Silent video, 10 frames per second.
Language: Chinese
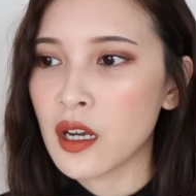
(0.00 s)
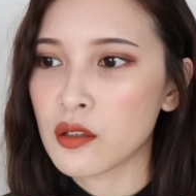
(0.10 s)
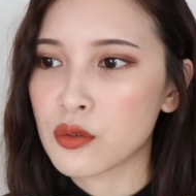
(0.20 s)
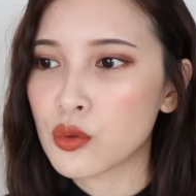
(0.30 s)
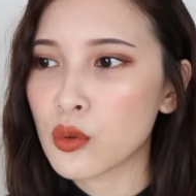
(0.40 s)

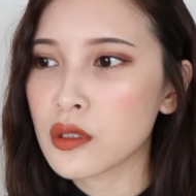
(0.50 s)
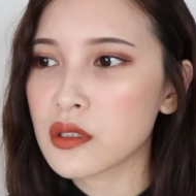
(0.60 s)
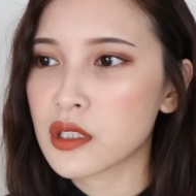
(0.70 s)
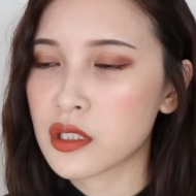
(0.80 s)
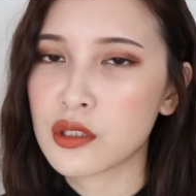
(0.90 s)
很多
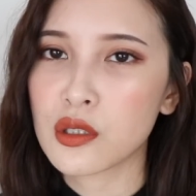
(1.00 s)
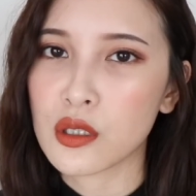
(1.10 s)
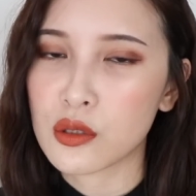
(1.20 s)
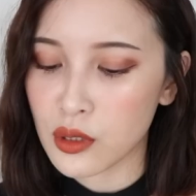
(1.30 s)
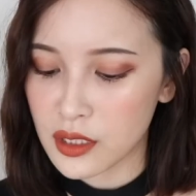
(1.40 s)
持久
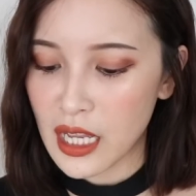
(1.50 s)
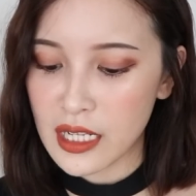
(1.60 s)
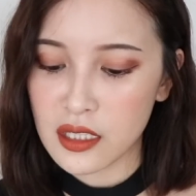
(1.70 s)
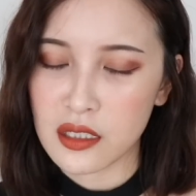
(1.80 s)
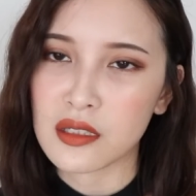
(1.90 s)
的唇彩，
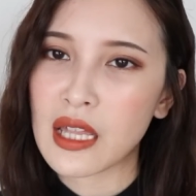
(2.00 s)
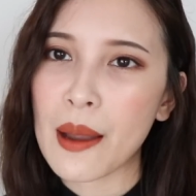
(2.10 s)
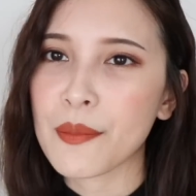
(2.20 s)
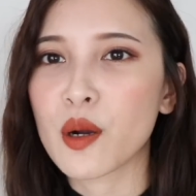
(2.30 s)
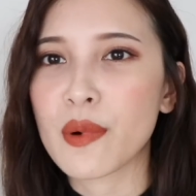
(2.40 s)
其实它
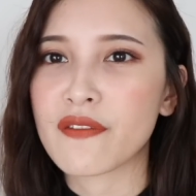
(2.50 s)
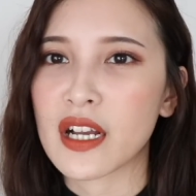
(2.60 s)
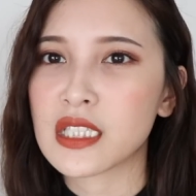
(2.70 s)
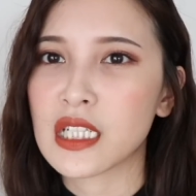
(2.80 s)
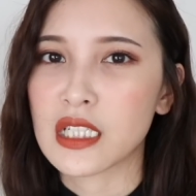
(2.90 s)
没有办
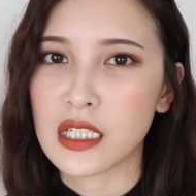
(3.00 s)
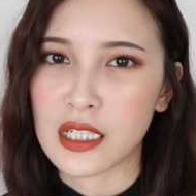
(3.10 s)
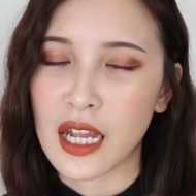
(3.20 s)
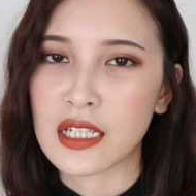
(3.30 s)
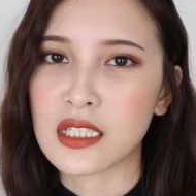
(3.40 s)
法卸得很
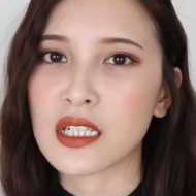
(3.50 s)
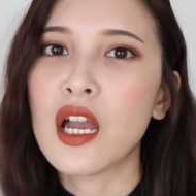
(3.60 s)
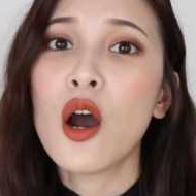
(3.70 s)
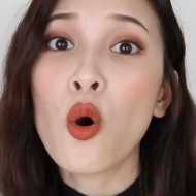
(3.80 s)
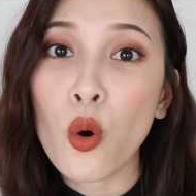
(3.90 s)
干净，
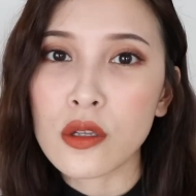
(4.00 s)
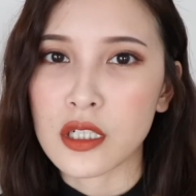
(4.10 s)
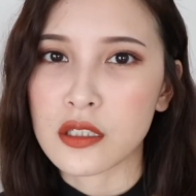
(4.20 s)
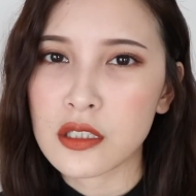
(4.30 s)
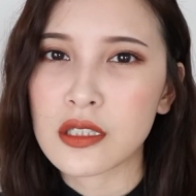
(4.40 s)
或
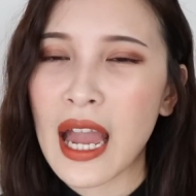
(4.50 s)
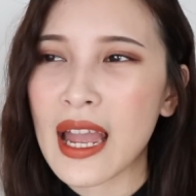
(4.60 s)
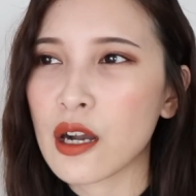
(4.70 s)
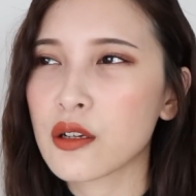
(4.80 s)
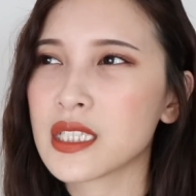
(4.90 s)
者是它
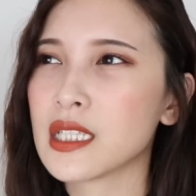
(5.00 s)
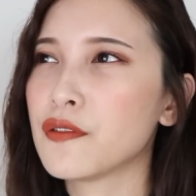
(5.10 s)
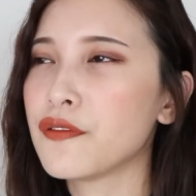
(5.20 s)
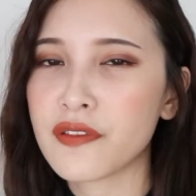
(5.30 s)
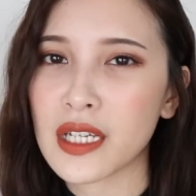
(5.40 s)
要卸
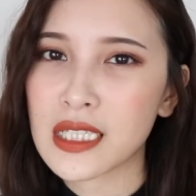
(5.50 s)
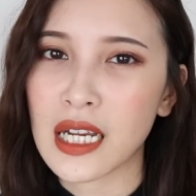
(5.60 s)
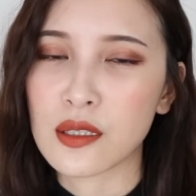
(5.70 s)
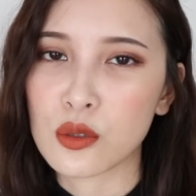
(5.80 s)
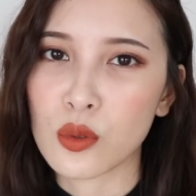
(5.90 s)
非
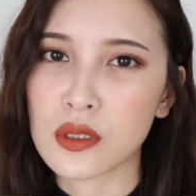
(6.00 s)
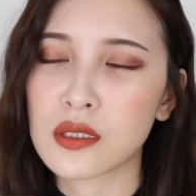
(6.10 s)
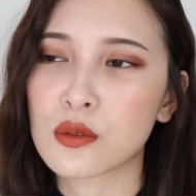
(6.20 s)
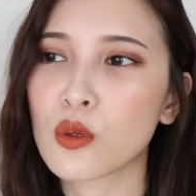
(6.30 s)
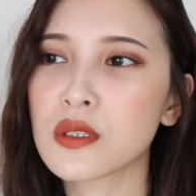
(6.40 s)
常的多
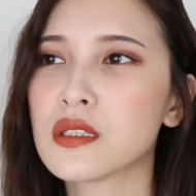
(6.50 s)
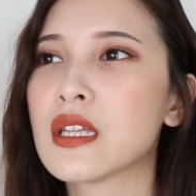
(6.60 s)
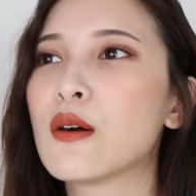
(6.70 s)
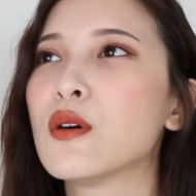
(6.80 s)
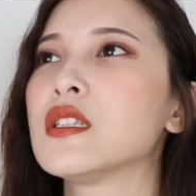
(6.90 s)
次，多次
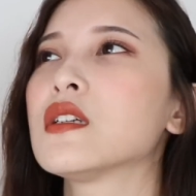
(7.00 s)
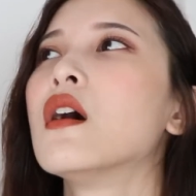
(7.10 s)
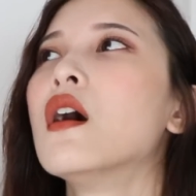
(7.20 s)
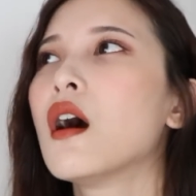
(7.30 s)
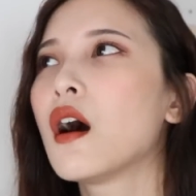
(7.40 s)
到我已经
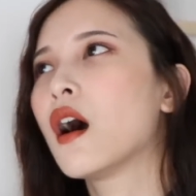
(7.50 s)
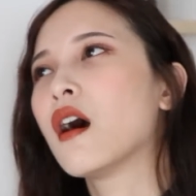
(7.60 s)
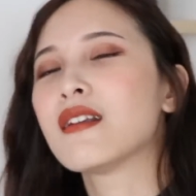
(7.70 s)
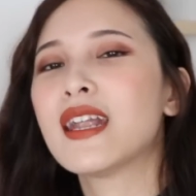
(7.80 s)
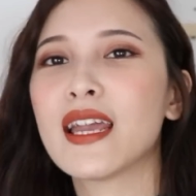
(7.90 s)

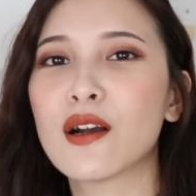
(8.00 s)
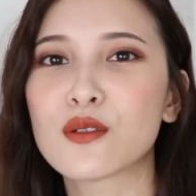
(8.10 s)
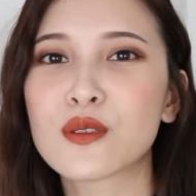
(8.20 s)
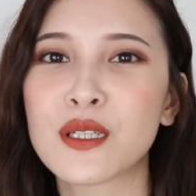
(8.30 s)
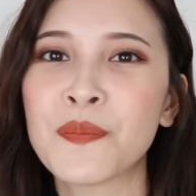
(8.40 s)
好累哦，
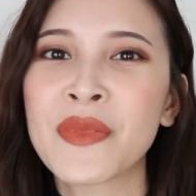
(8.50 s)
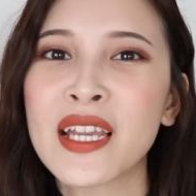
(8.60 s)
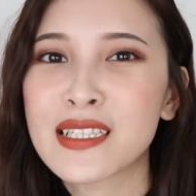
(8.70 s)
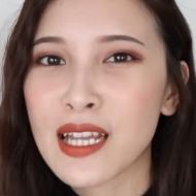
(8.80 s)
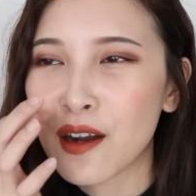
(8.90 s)
就是
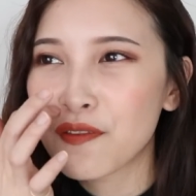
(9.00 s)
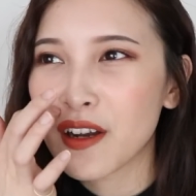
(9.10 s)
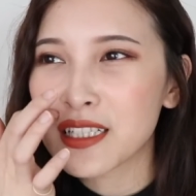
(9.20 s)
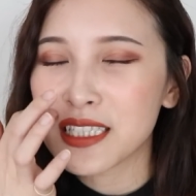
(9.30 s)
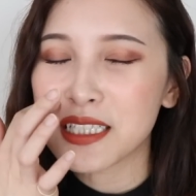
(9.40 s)
想要
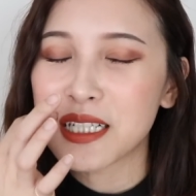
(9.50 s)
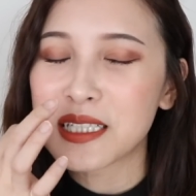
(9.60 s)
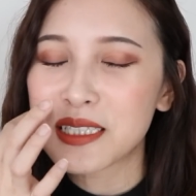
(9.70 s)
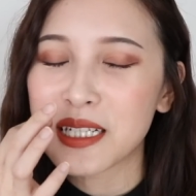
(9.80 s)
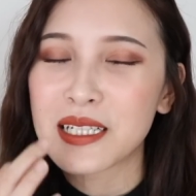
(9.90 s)
放弃
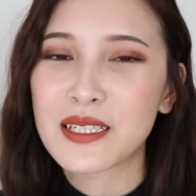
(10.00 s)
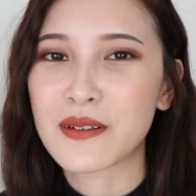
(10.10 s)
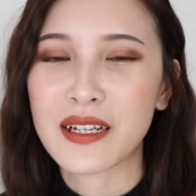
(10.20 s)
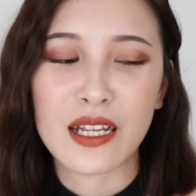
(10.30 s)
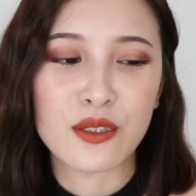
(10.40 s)
人生的那
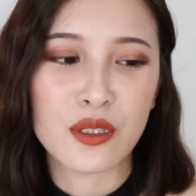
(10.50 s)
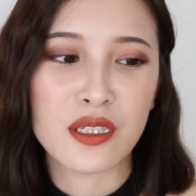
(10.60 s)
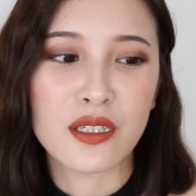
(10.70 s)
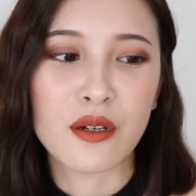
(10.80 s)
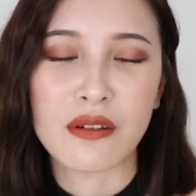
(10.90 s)
种感觉
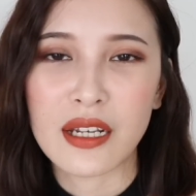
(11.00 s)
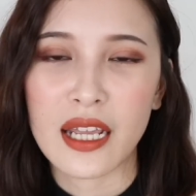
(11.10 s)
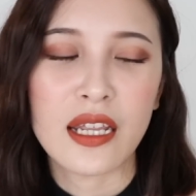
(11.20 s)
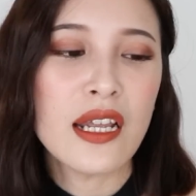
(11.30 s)
的那种累。